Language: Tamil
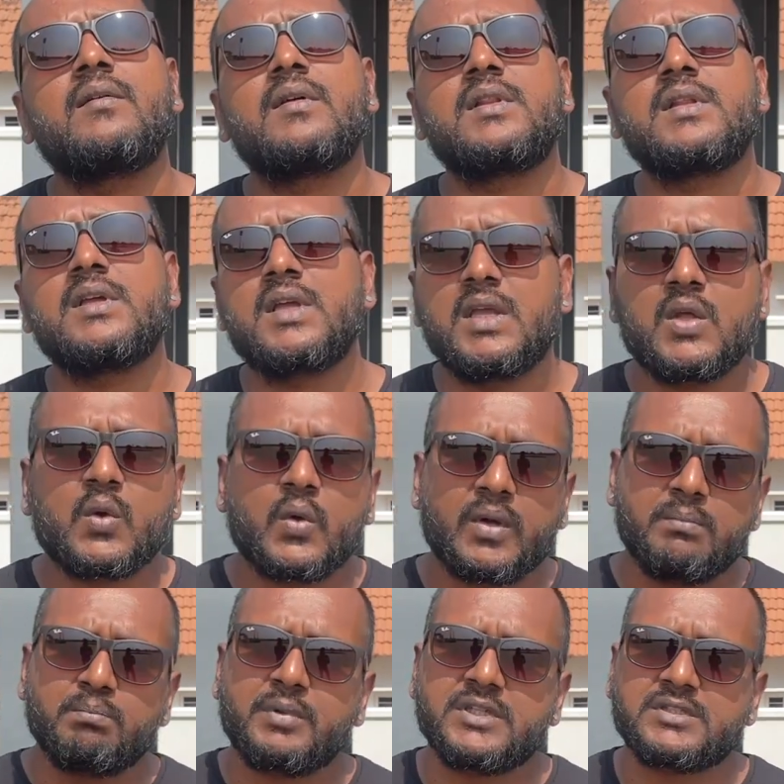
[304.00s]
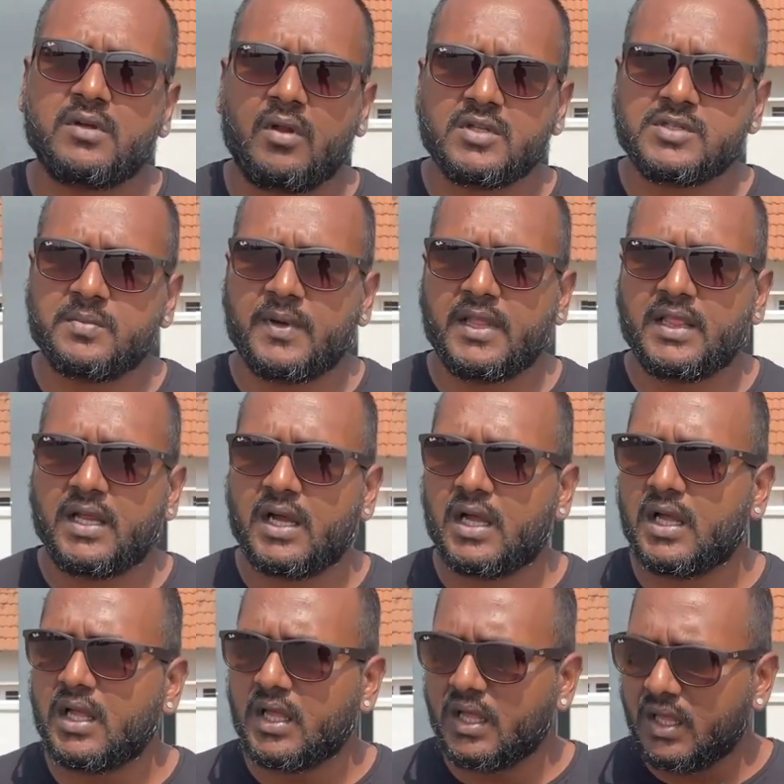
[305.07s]
மாதிரி வந்து ஹீரோ இம்பல்ஸ் லான்ச்
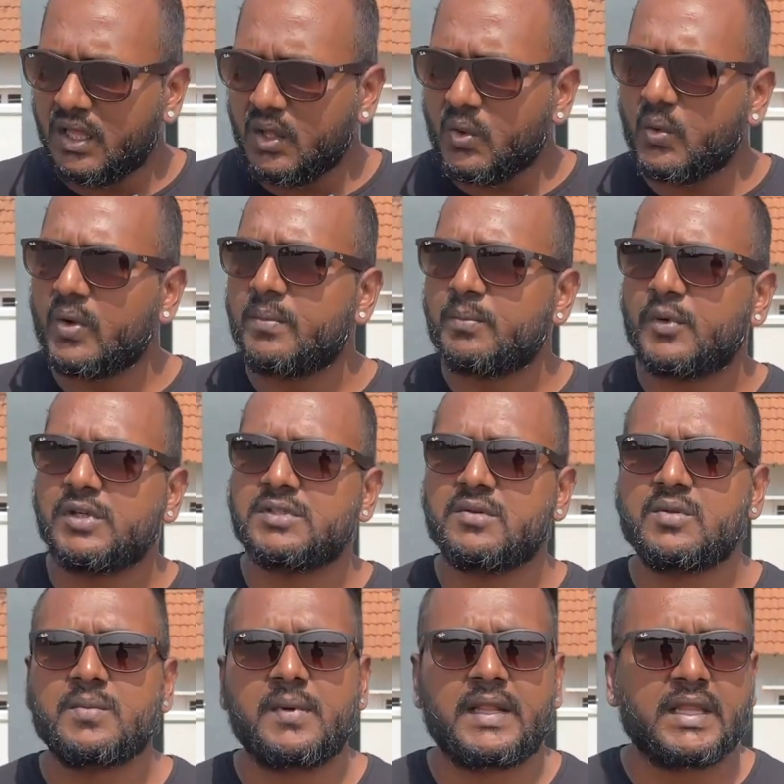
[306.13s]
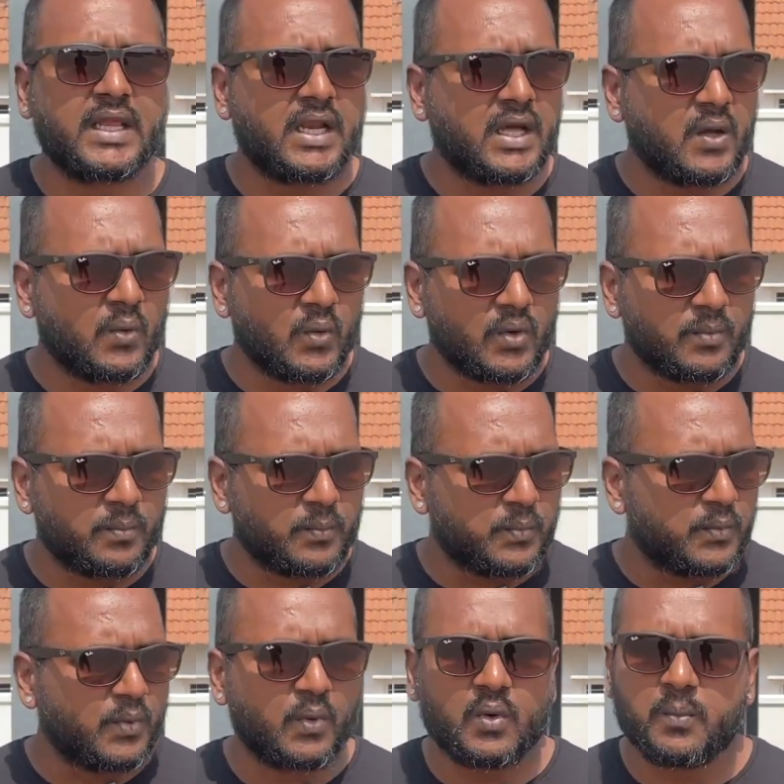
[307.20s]
பண்ணியிருந்தாங்க ஹீரோ இம்பல்ஸ் வந்து பார்த்திங்கன்னா ஒரு
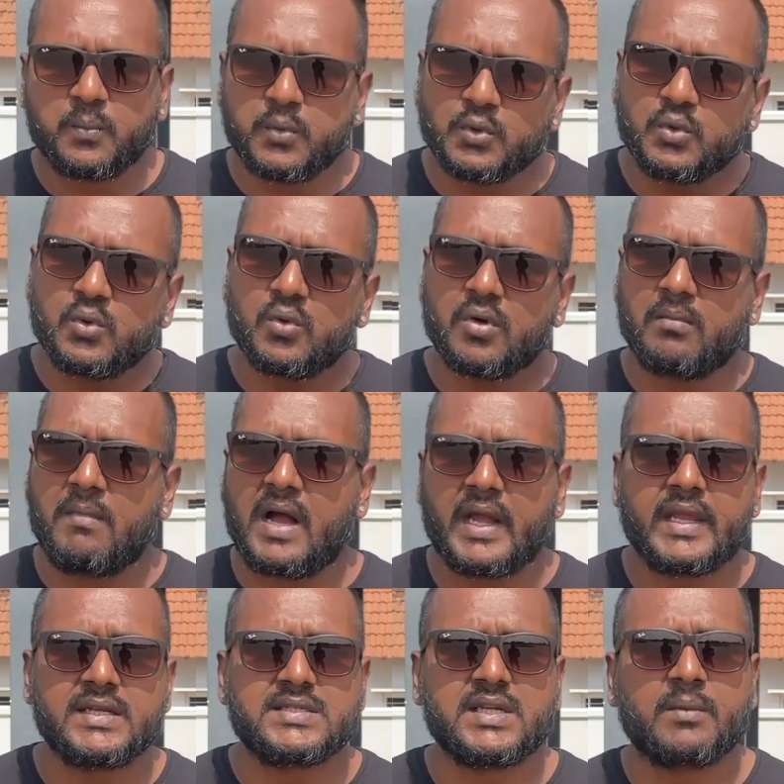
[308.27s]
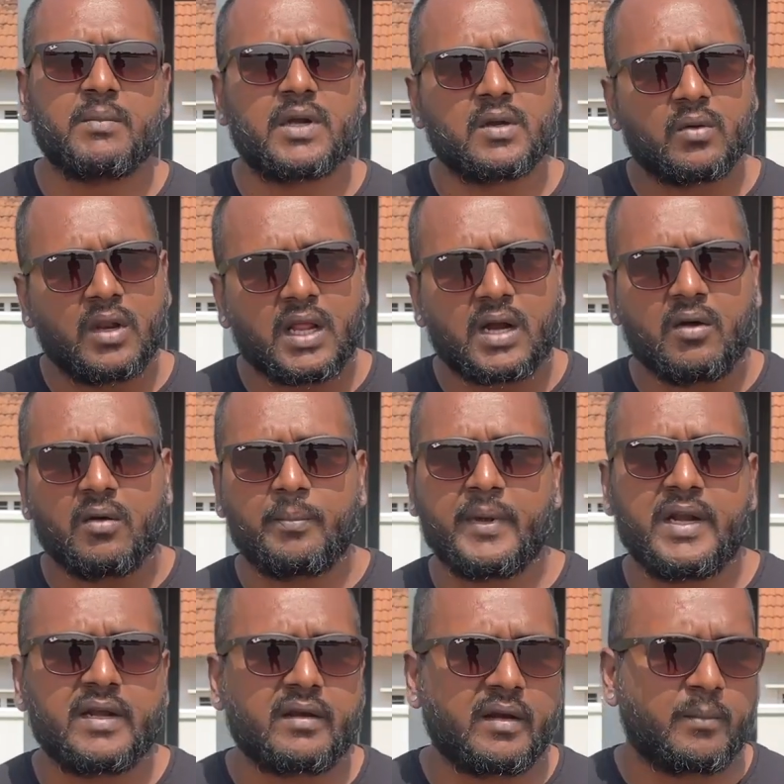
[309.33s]
ஒரு புது ஒரு மார்க்கெட் செக்மெண்ட்டுக்குள்ளார அவங்க
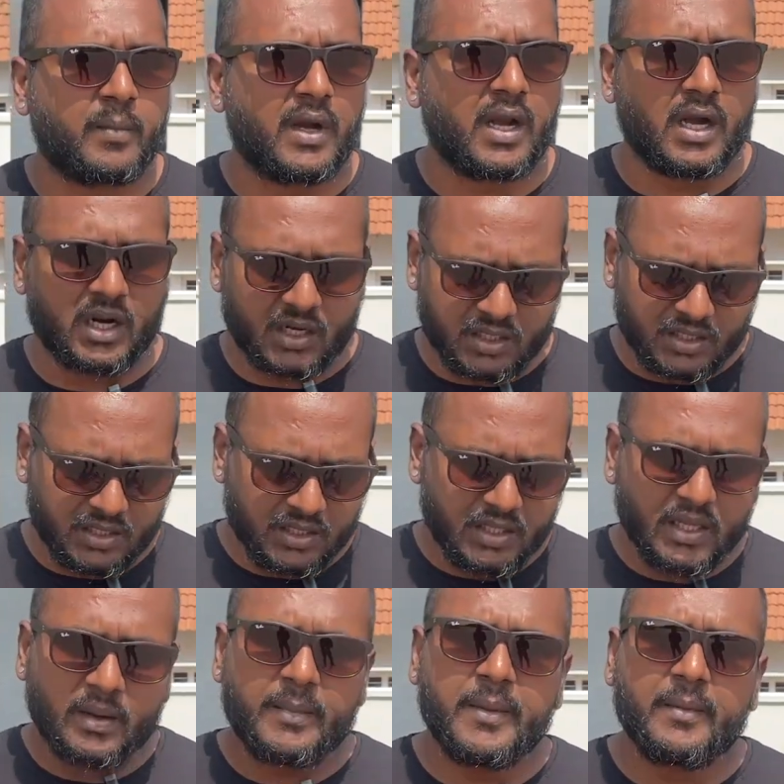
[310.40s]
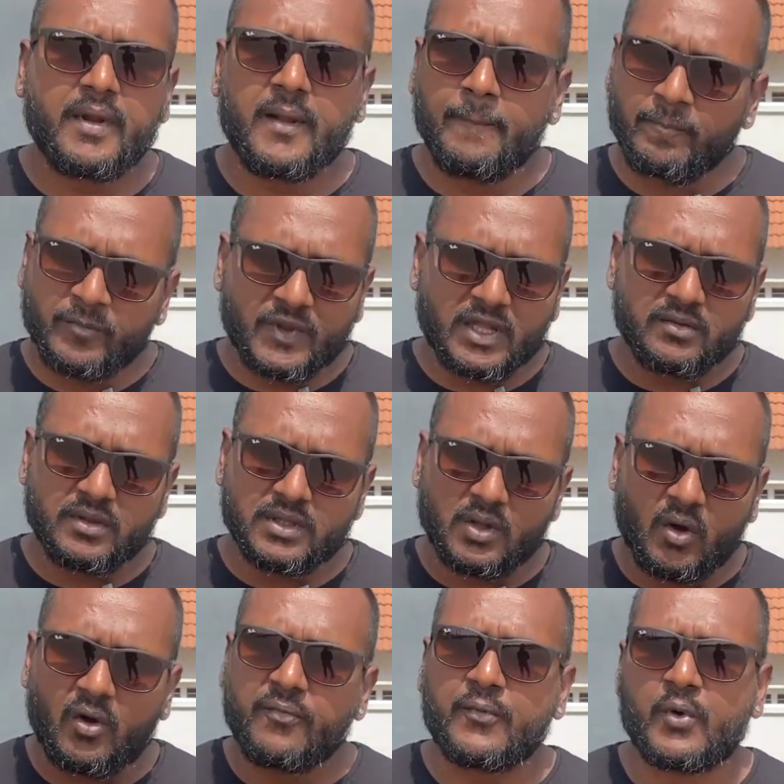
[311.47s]
பெனிட்ரேட் பண்ணுறாங்க எப்படி அது
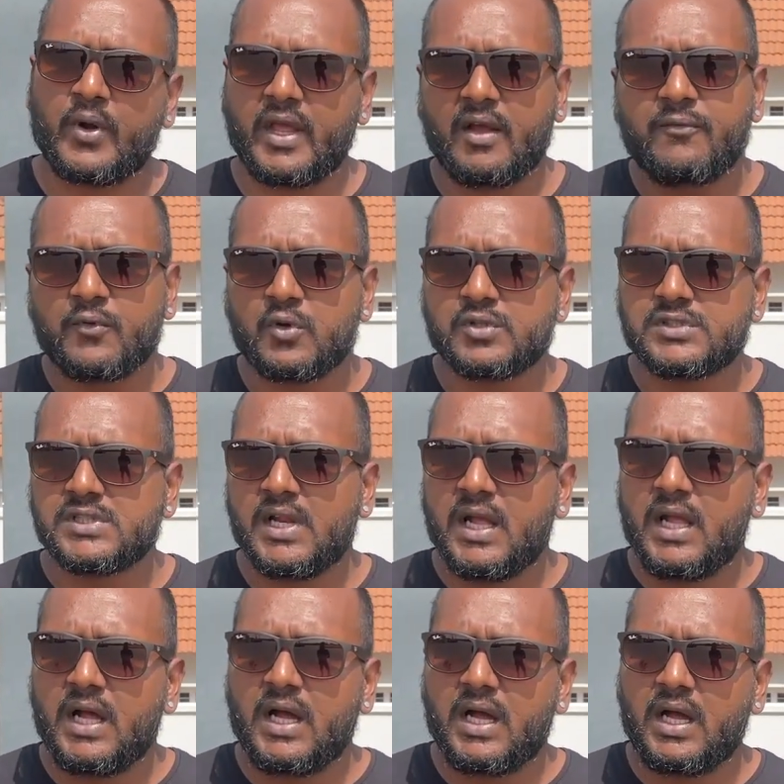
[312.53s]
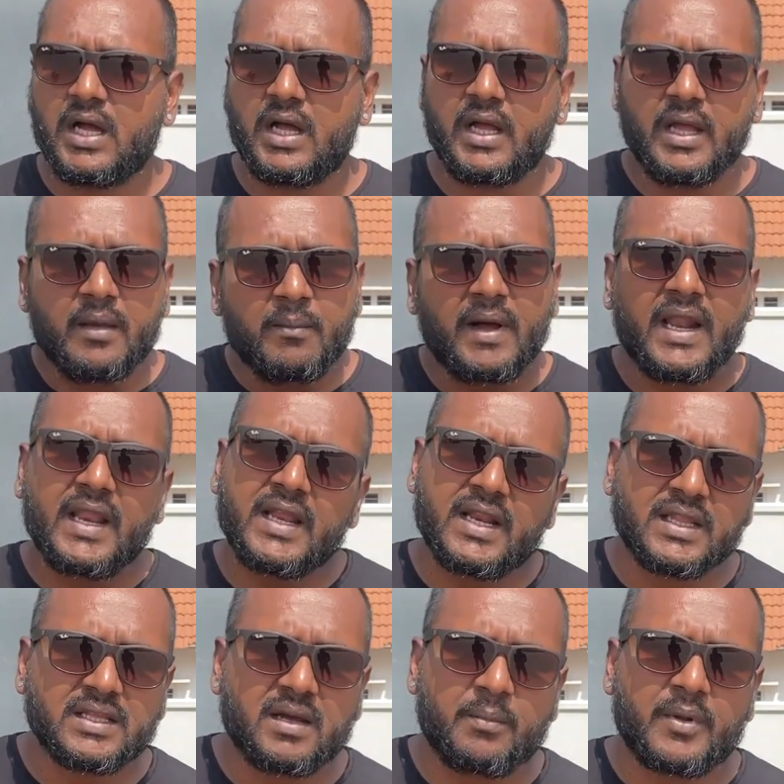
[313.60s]
வந்து ஆஃப் ரோடிங் அஃப்கோர்ஸ்
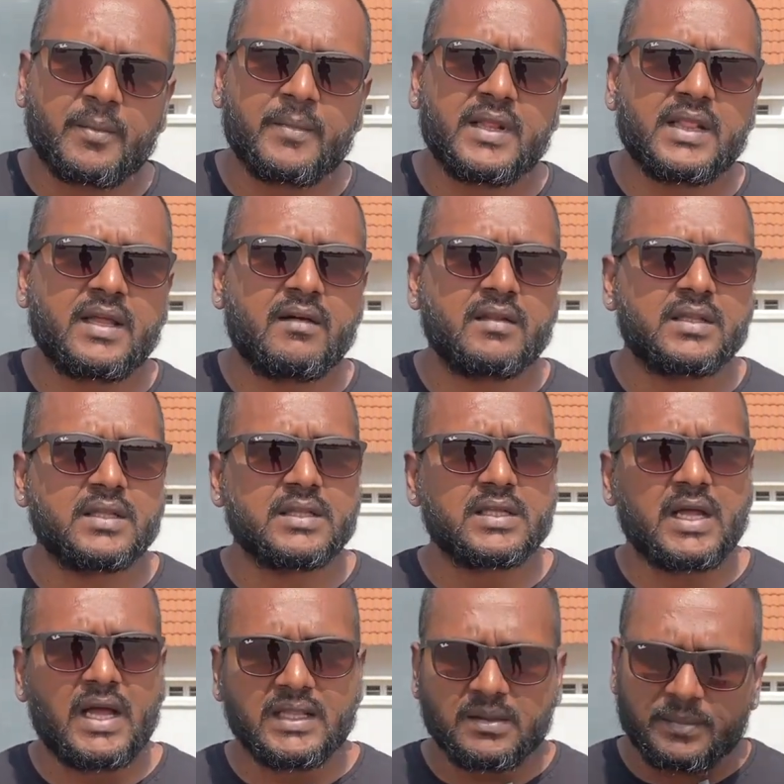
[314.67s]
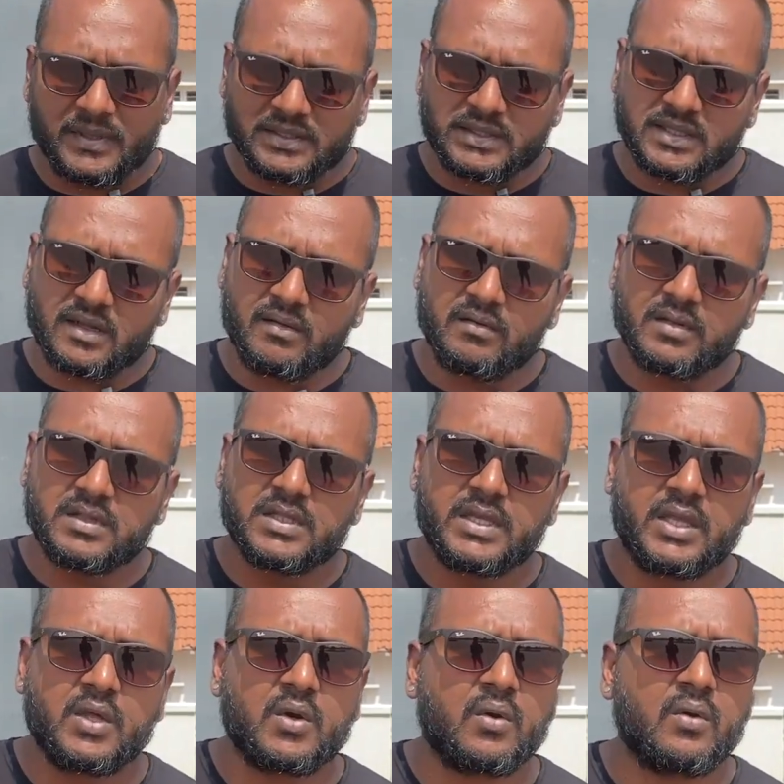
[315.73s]
ஹிமாலயன் அதுக்கப்புறமேல் தான் வந்தது அதை பார்த்து தான்
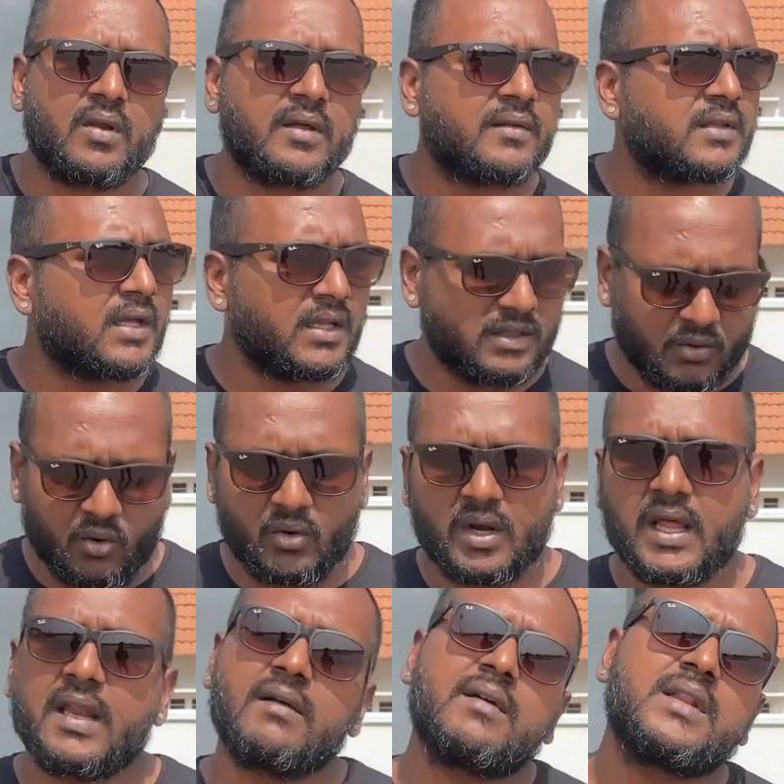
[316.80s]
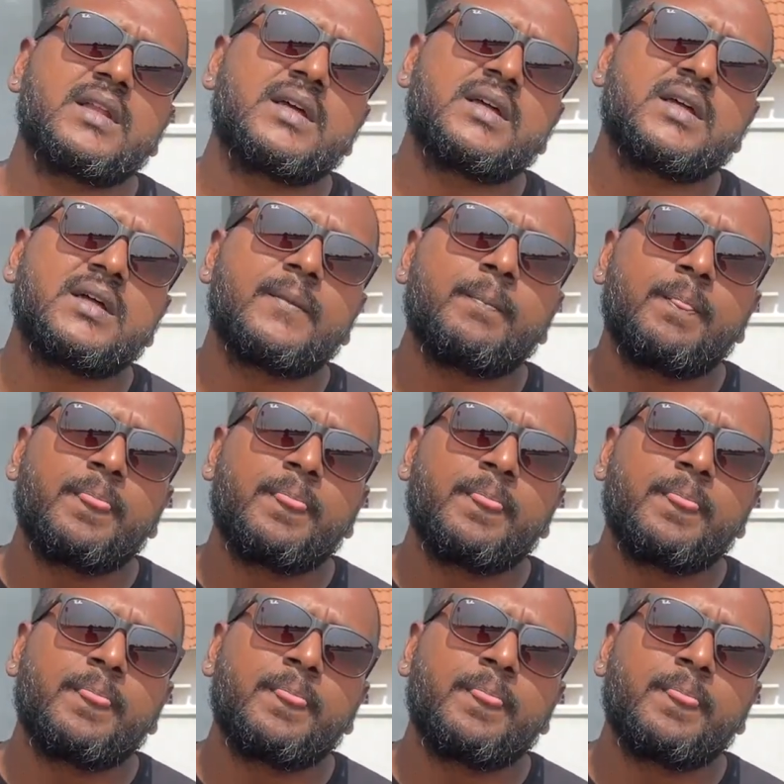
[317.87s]
வந்து ஹீரோவில் வந்து இது ஹோண்டாவில் வந்து